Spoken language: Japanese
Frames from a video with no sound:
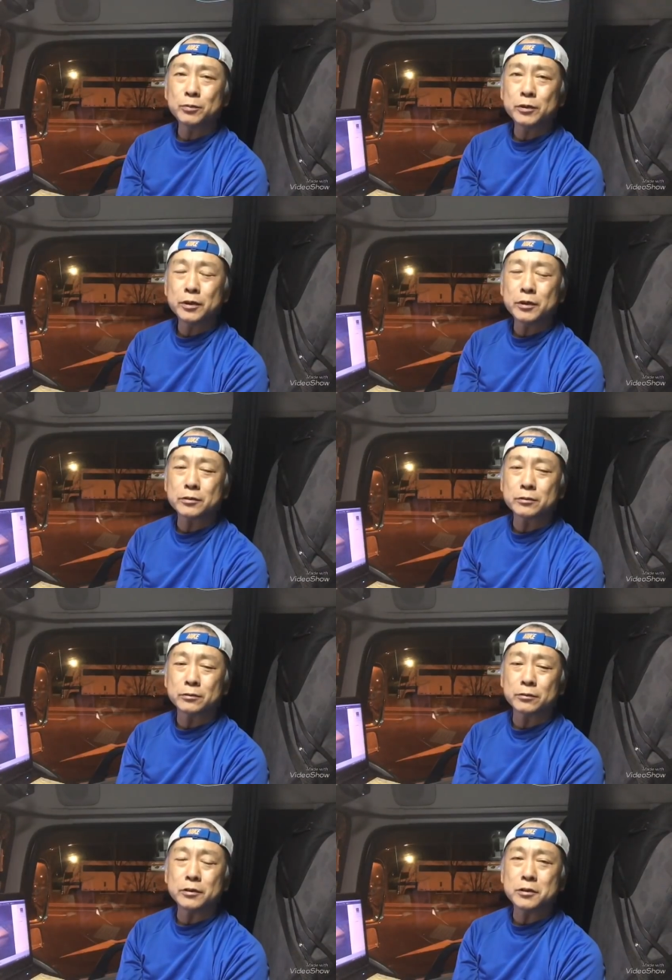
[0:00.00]
もないそ
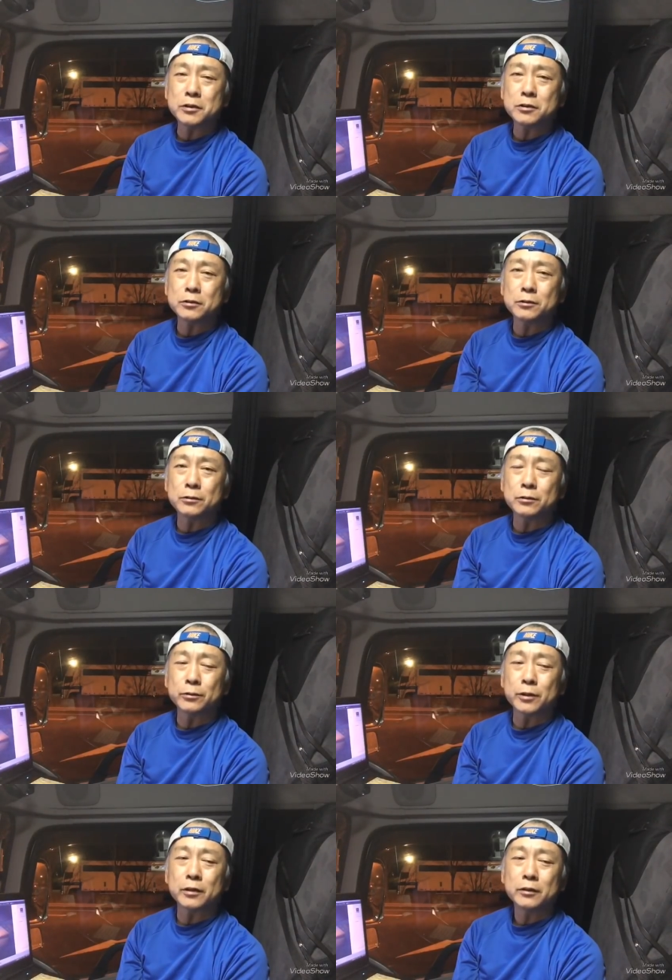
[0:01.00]
の日常
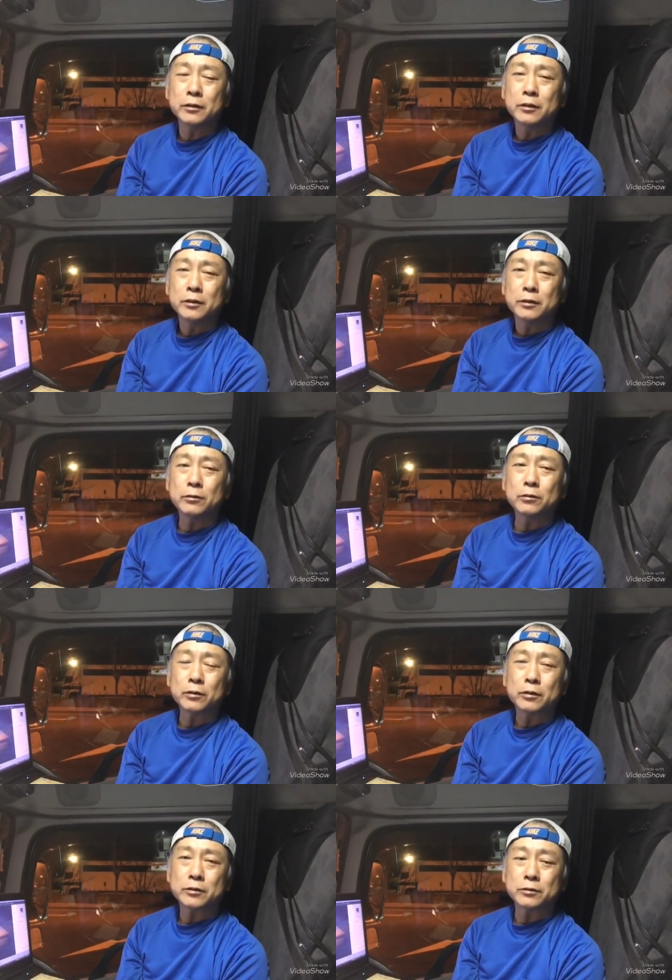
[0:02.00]
をね、を
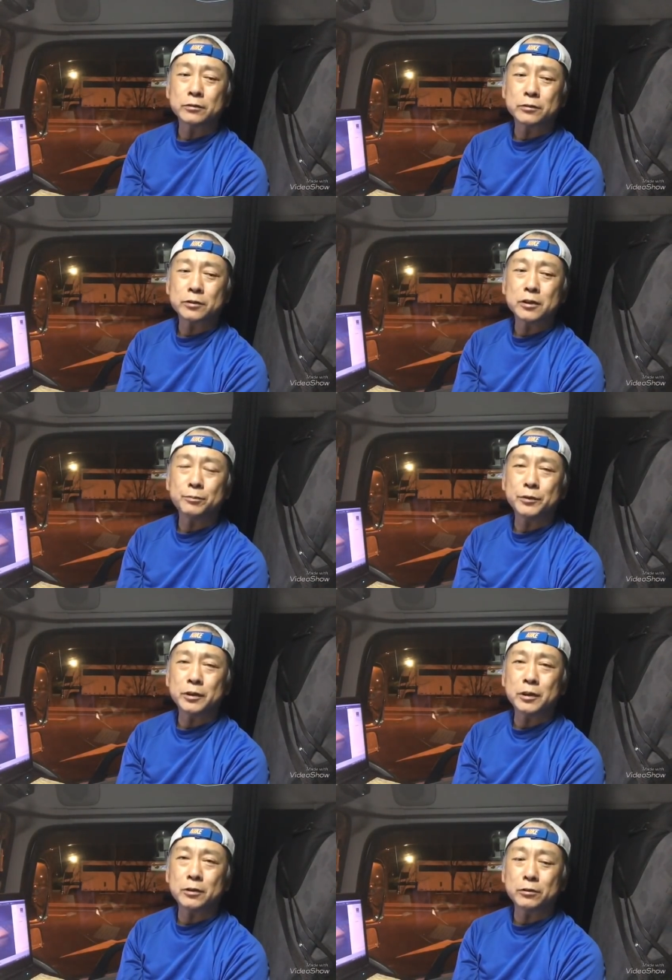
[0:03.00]
そのスナップ
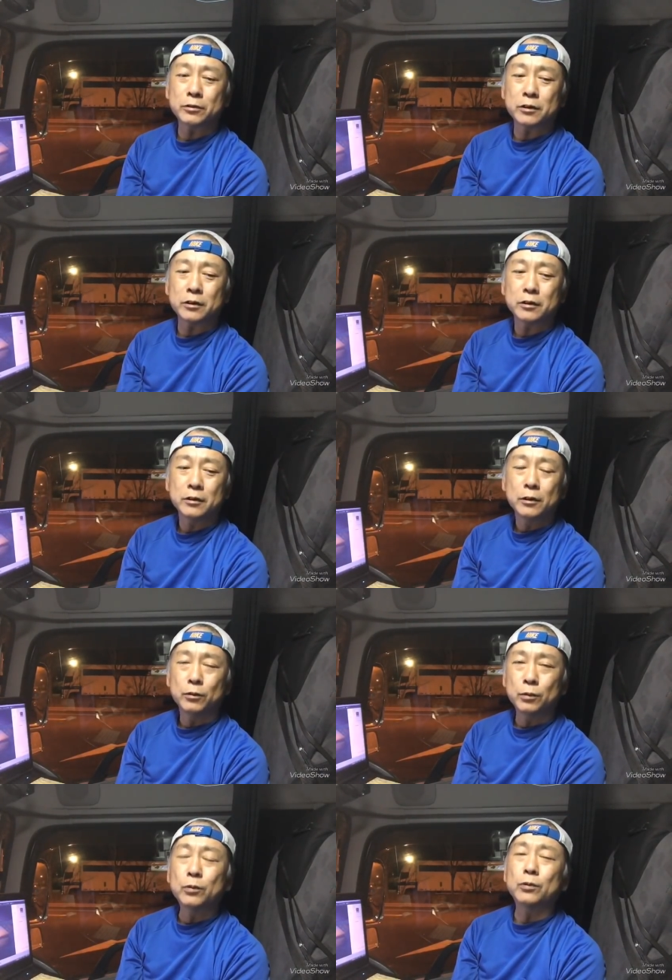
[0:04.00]
で切り取って、
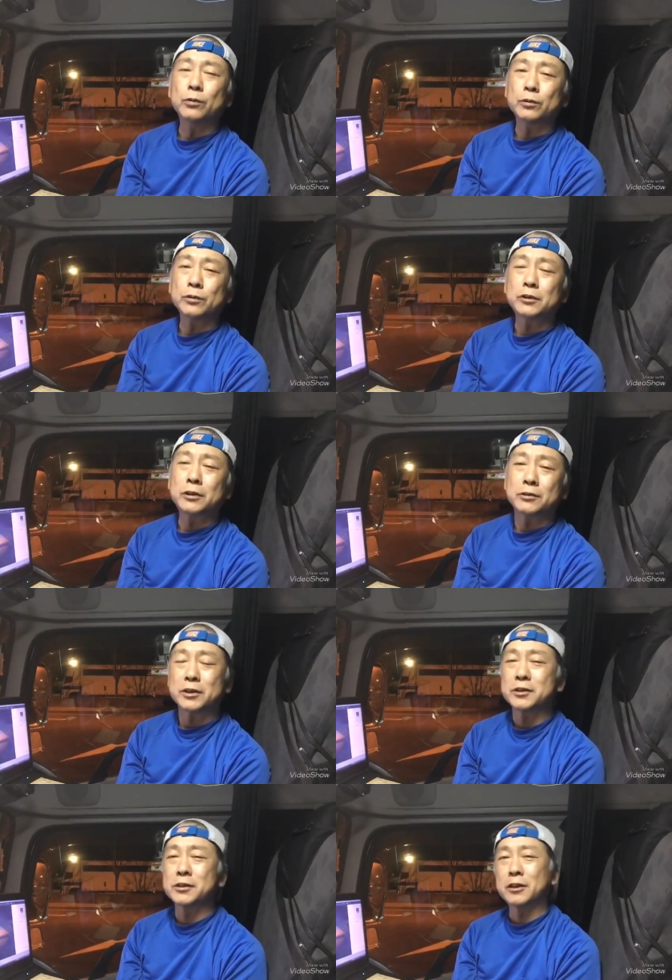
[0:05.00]
おおっていう
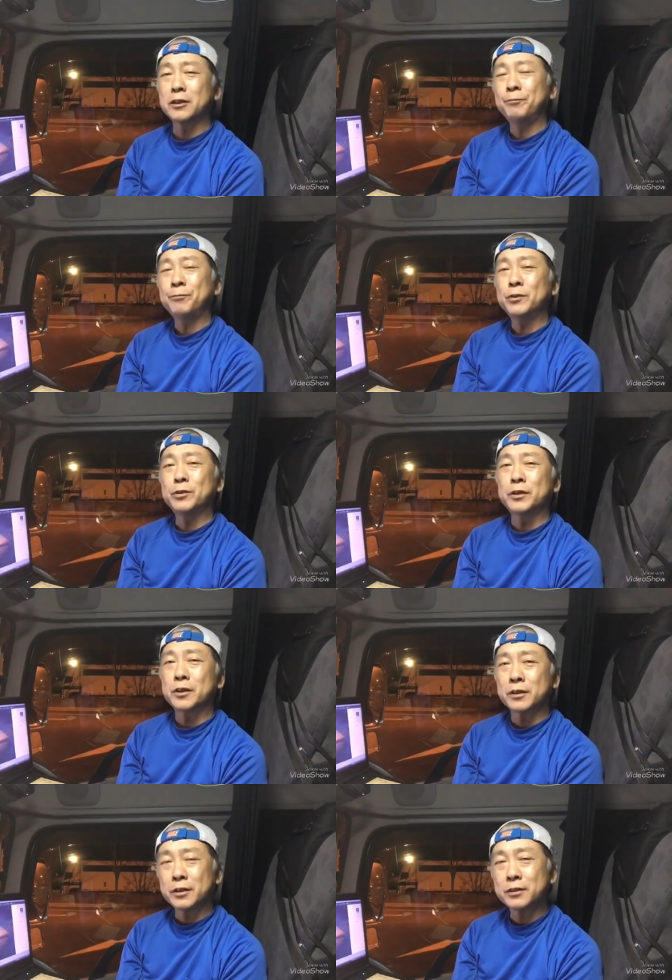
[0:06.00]
写真が撮れ
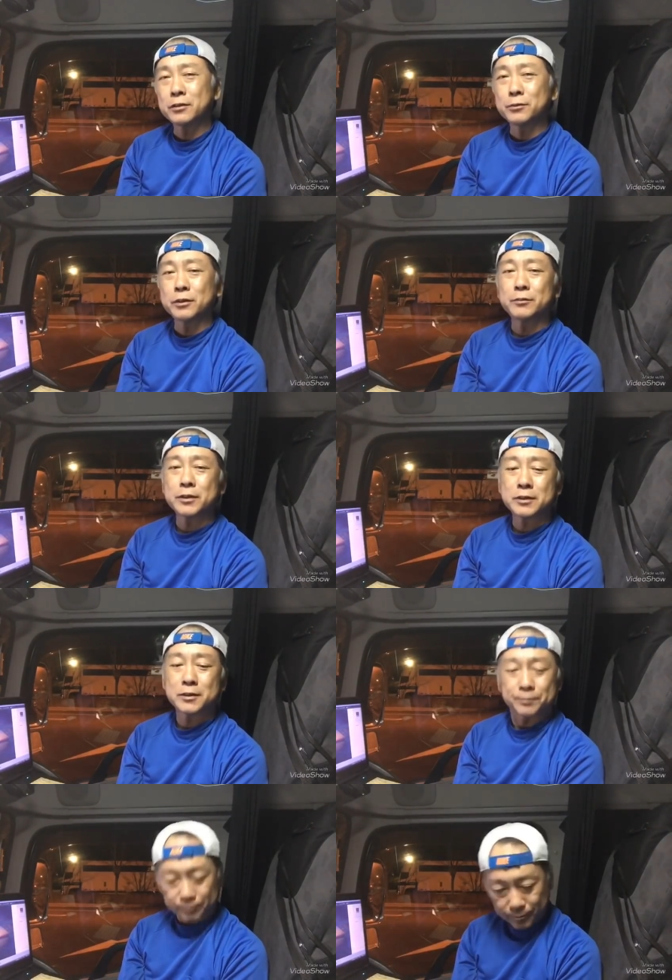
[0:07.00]
たらなって思ってま
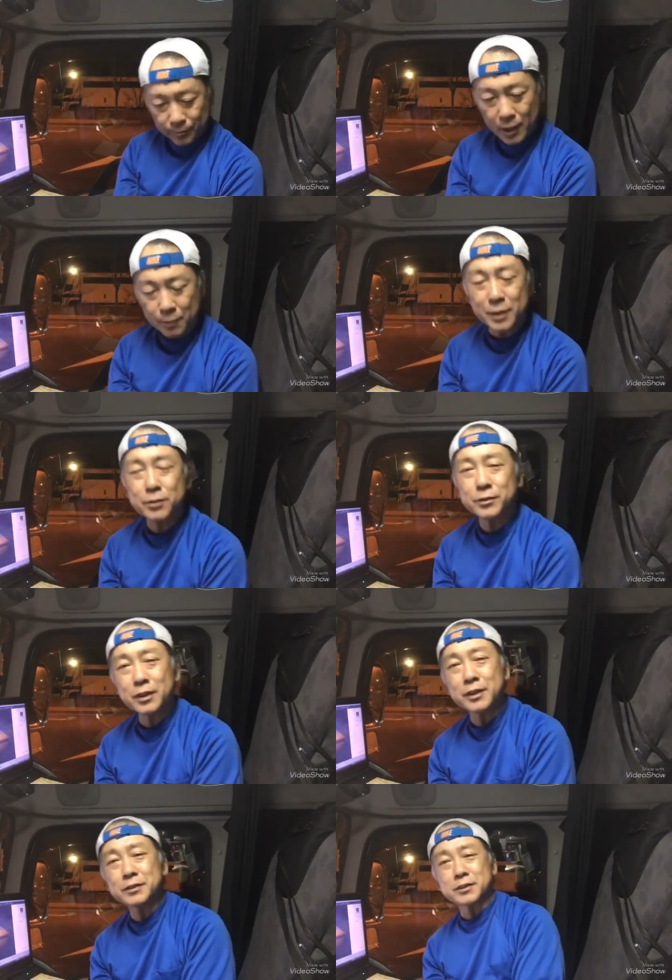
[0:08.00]
す。まあそん
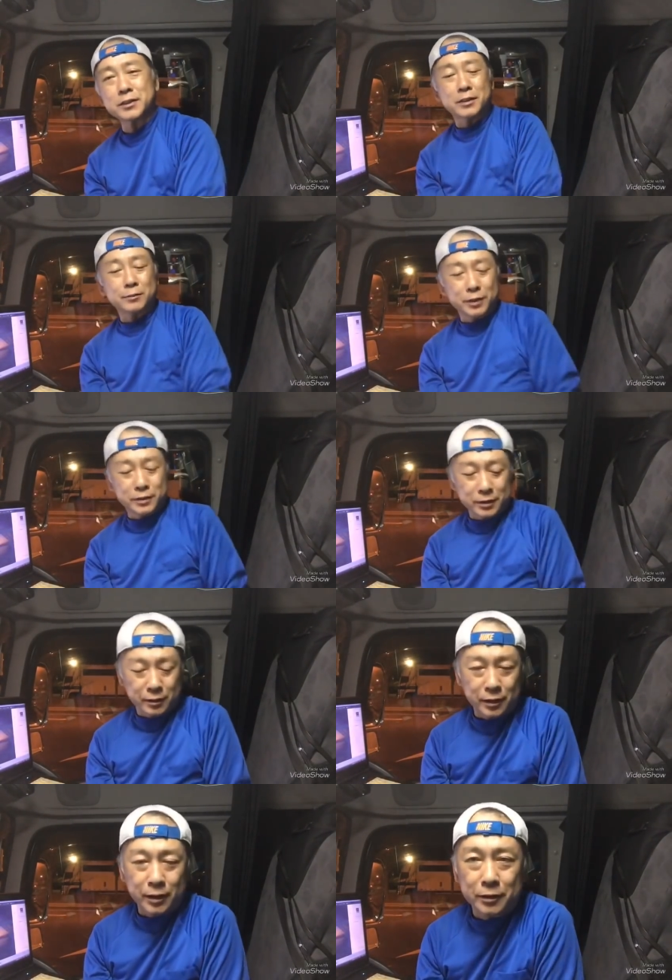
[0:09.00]
な感じです。えー、皆さ
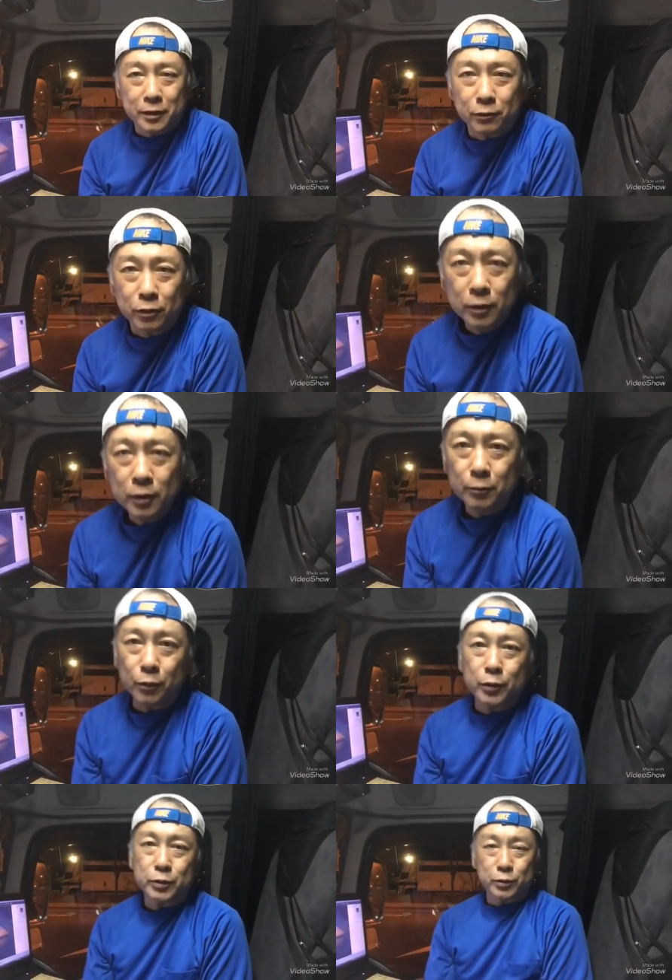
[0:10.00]
んね、来年の
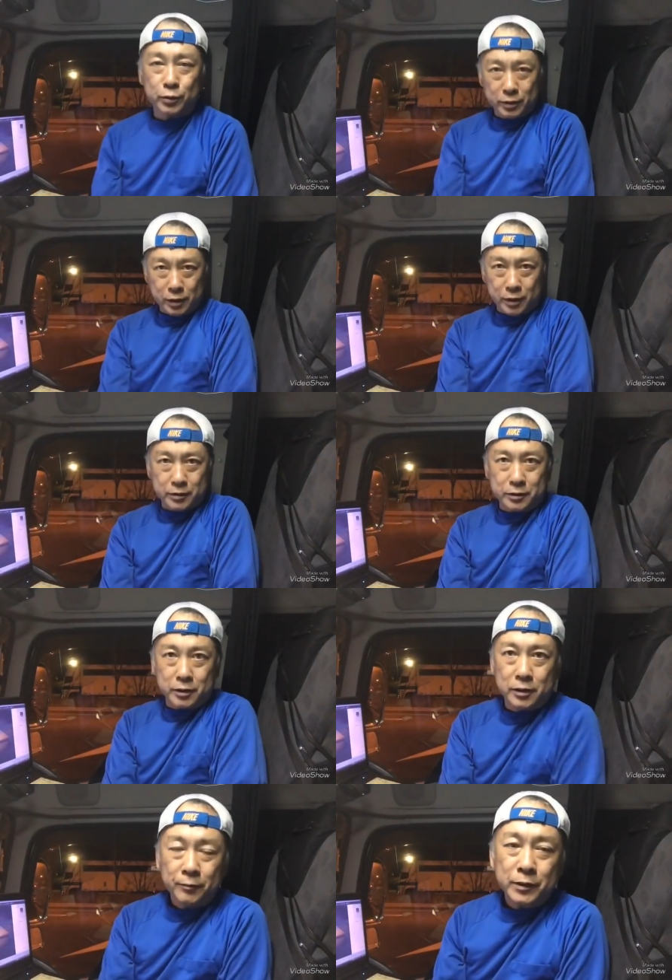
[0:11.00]
目標どんな感じ
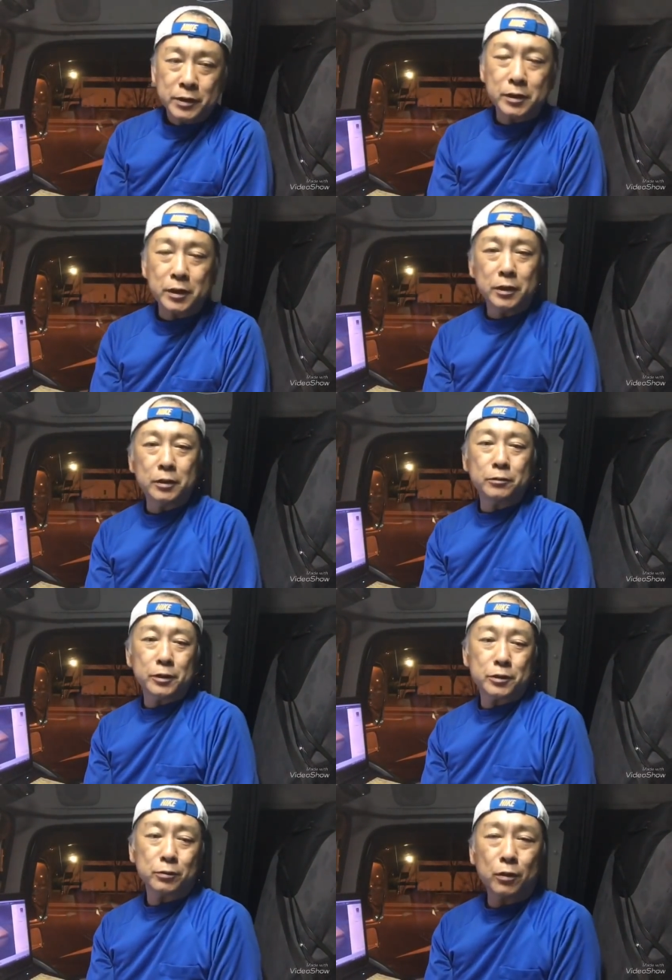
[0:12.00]
にしていく
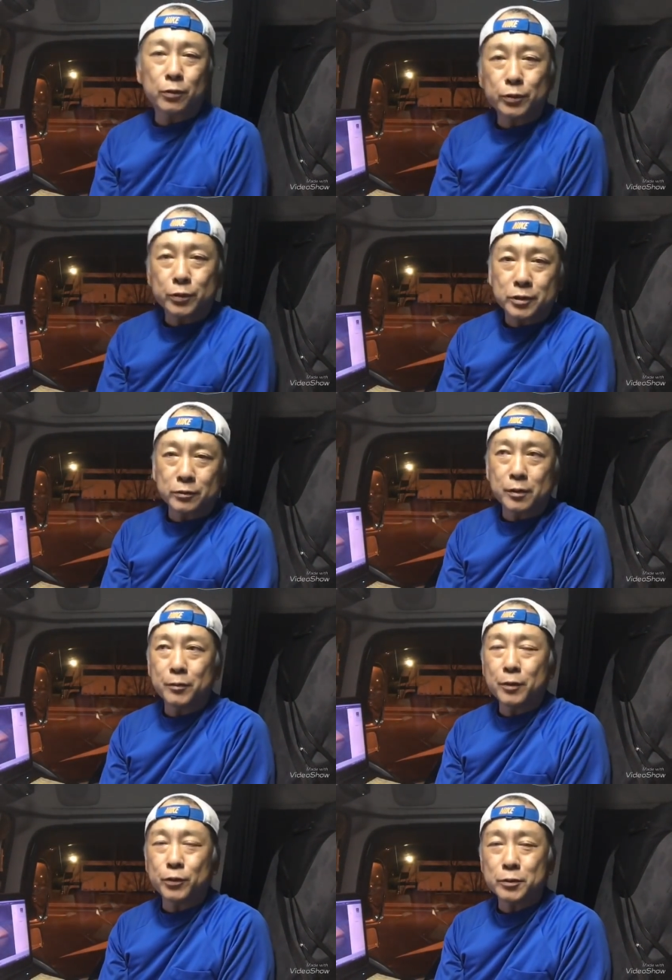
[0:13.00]
でしょうか。今年のね、
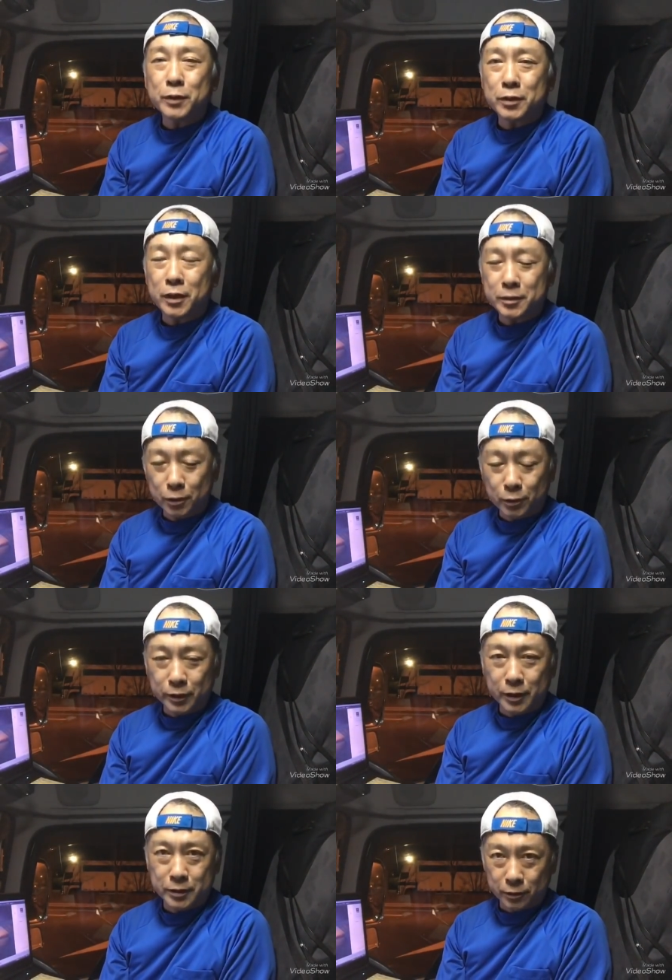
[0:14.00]
まあ今年まで完全に終
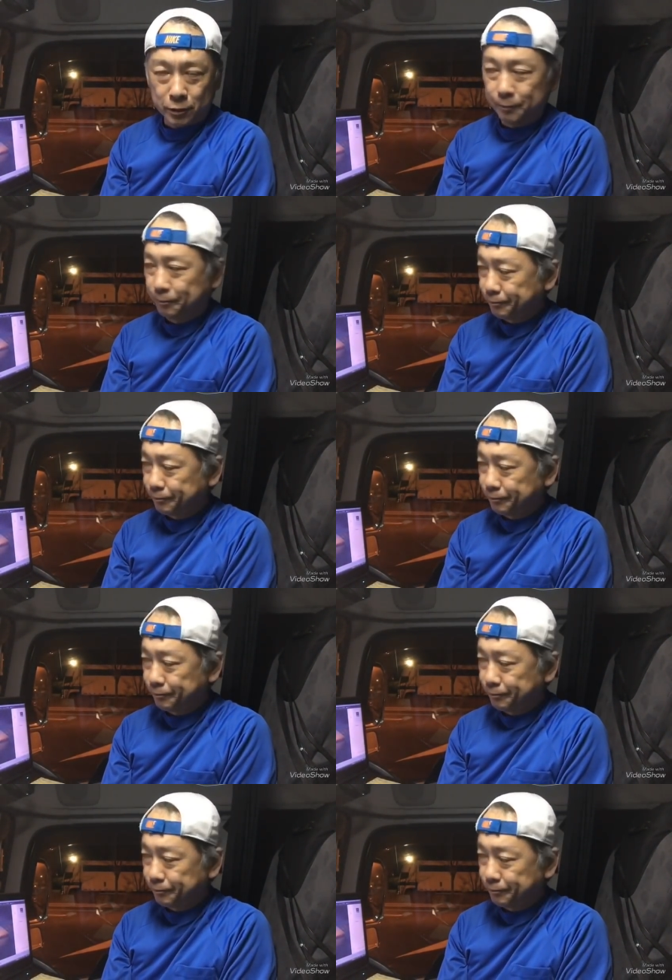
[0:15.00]
わってないですけど、